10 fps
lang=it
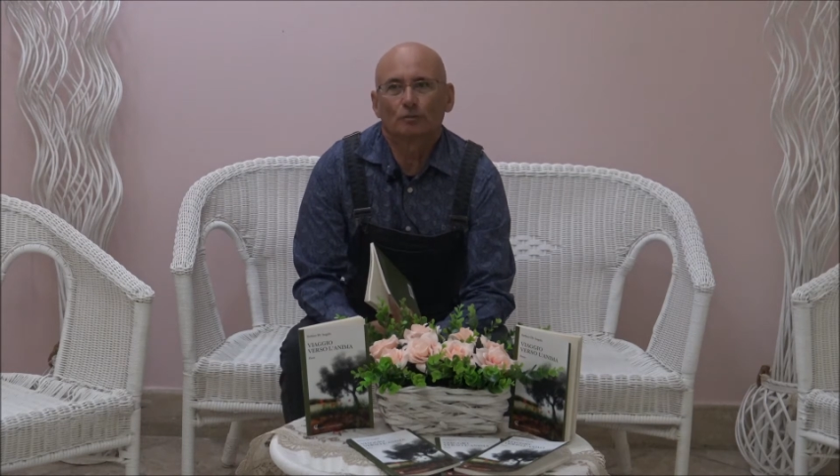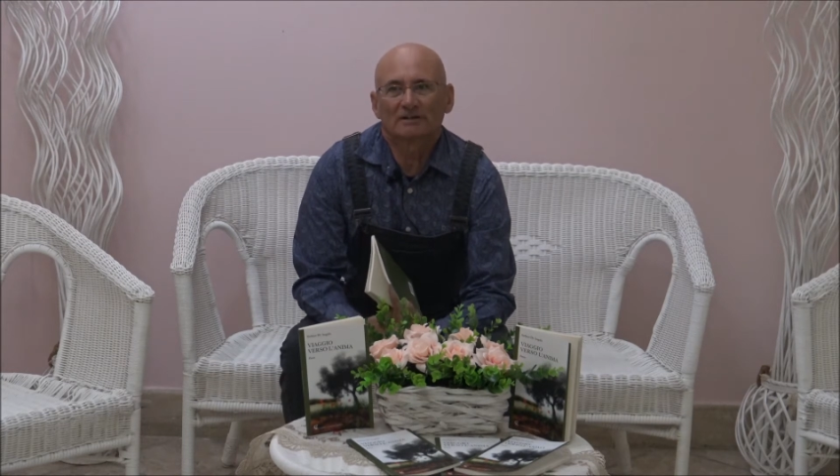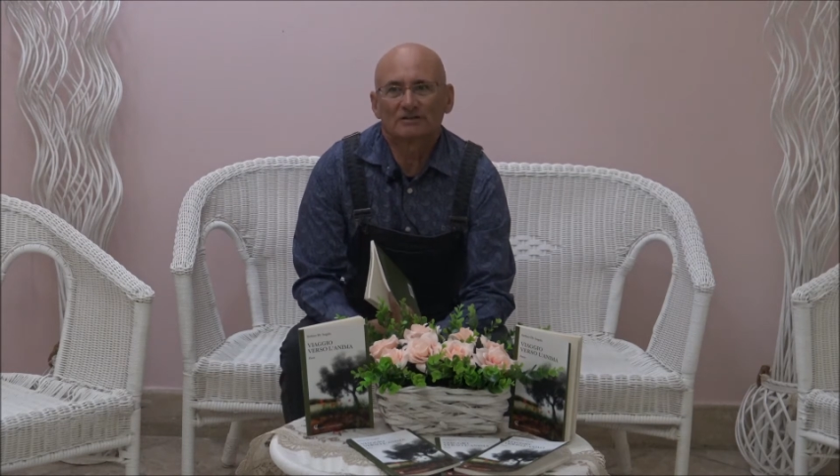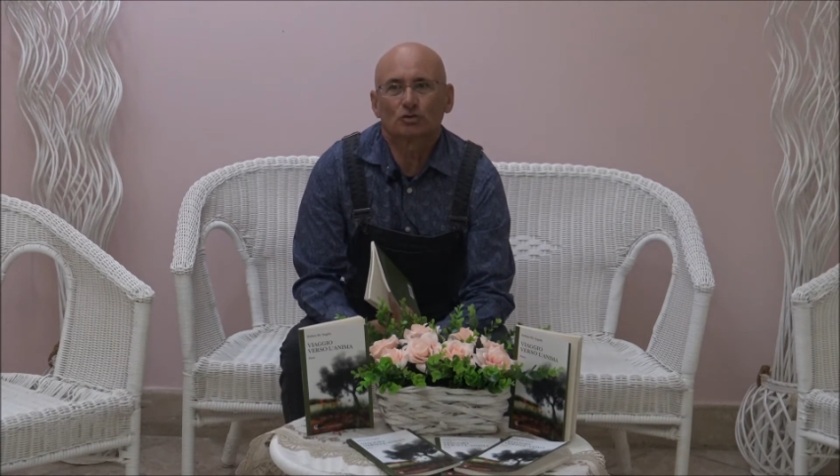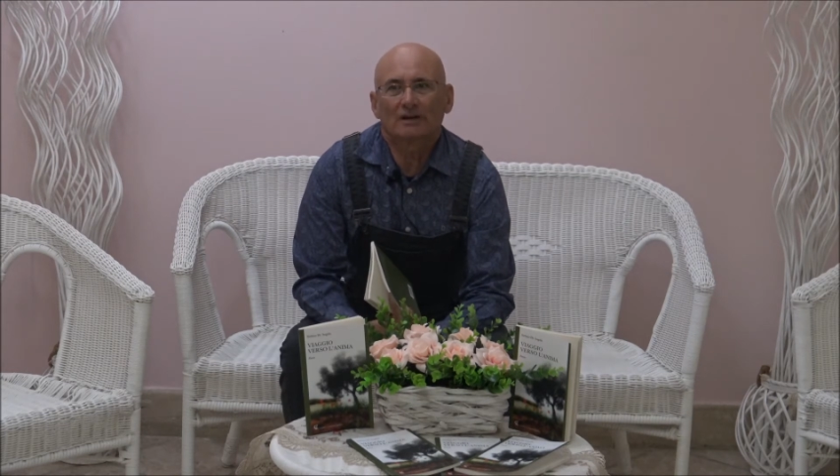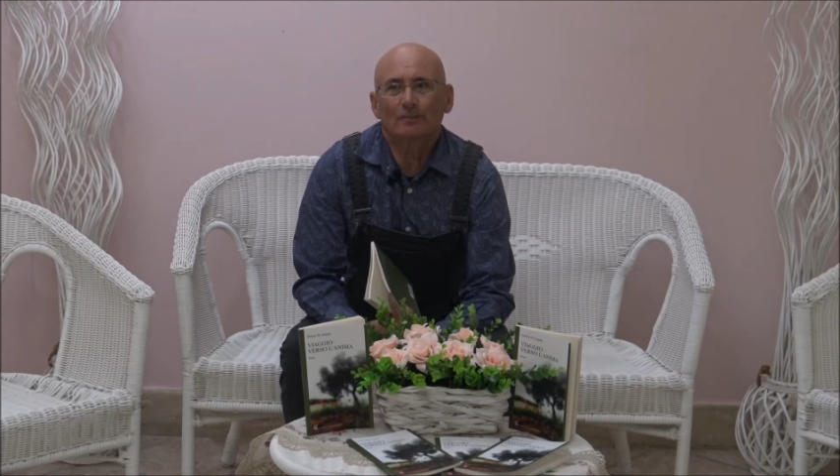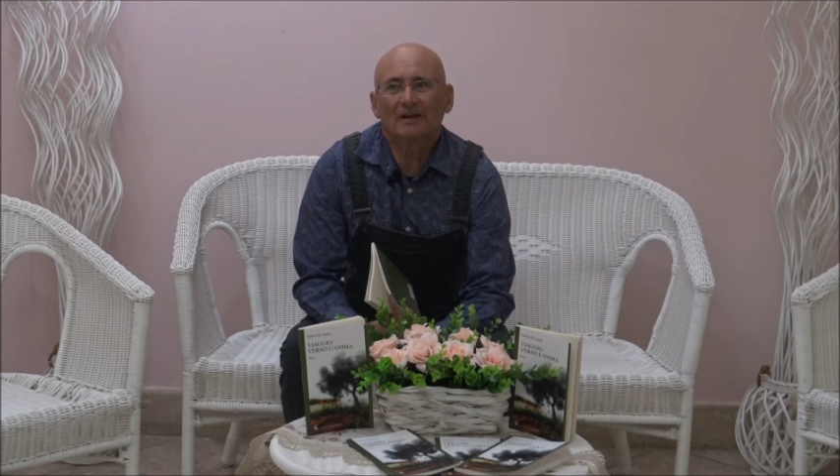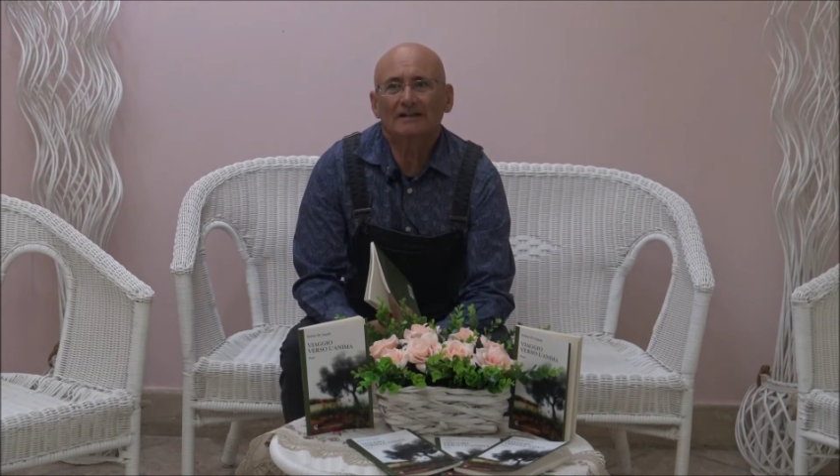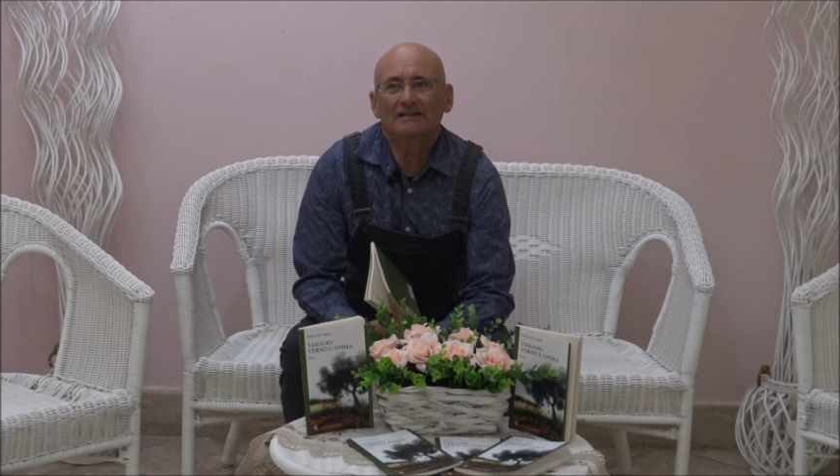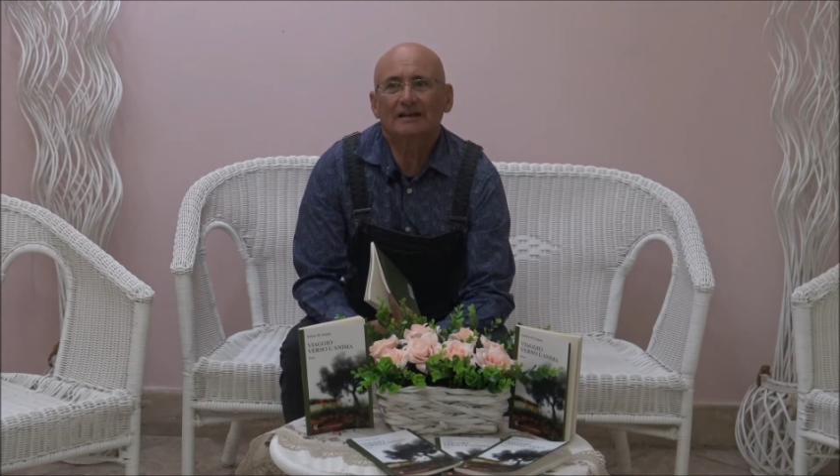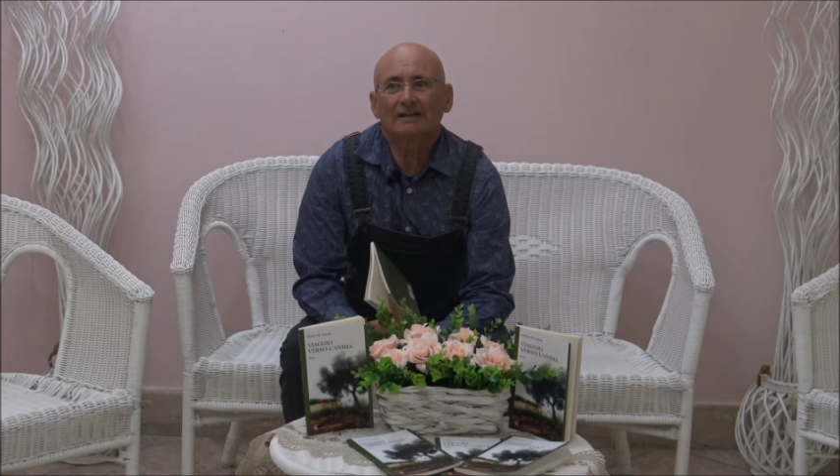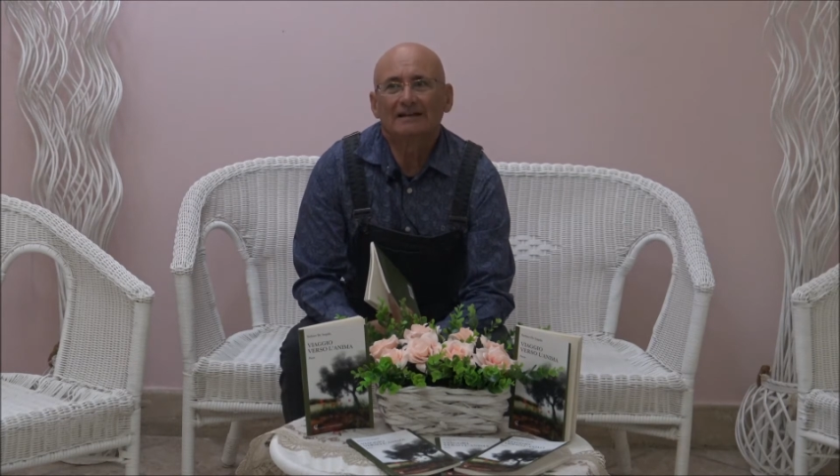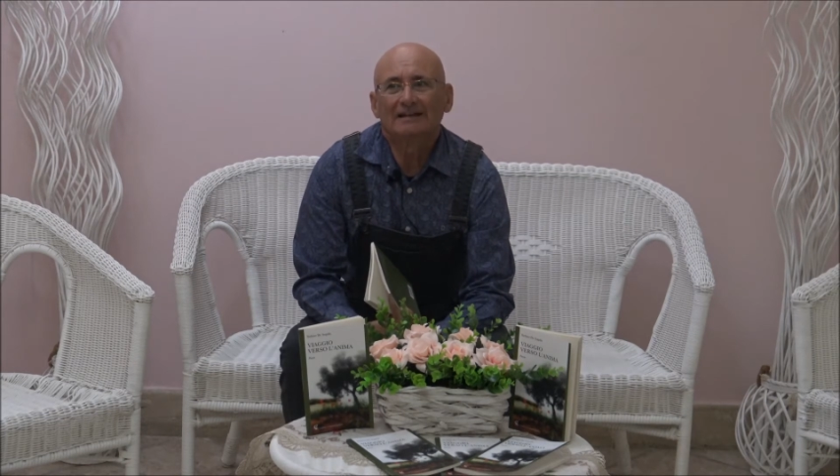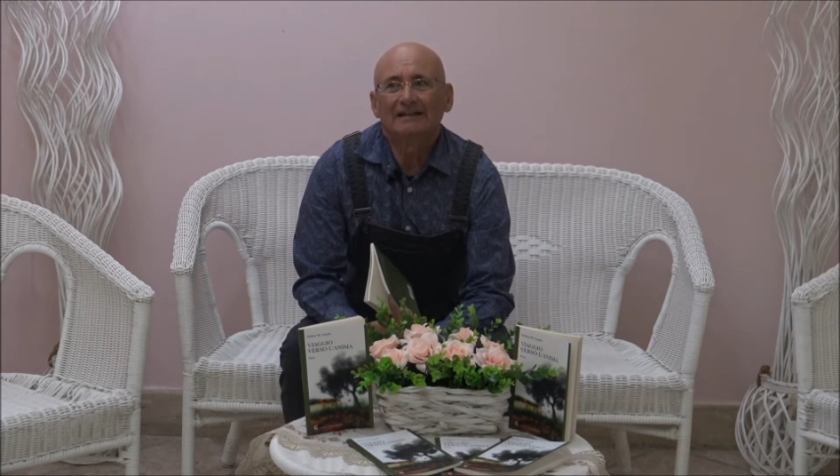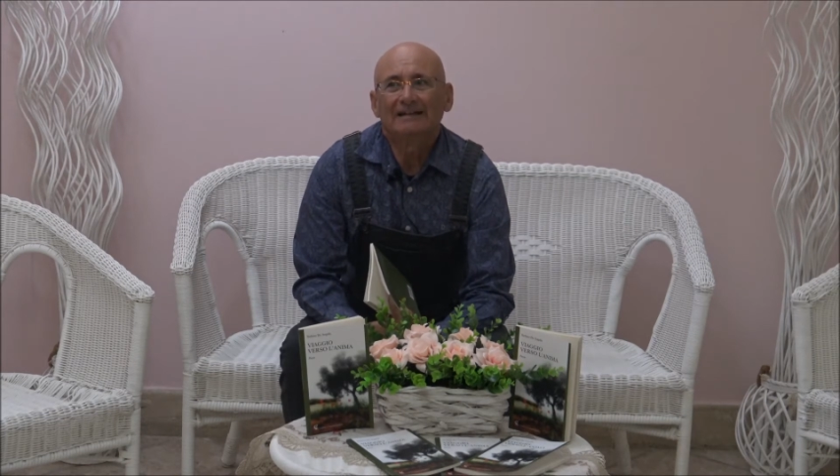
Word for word: personalmente,